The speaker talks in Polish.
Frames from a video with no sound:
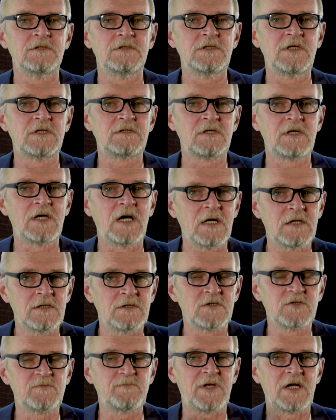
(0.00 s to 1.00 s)

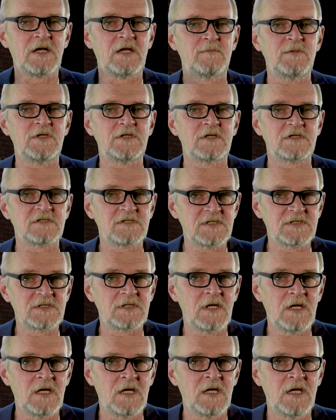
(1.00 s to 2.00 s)
nietykalność
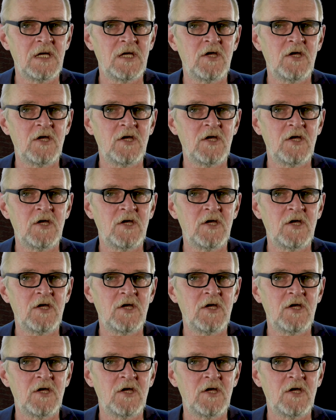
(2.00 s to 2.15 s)
parlamentarzysta,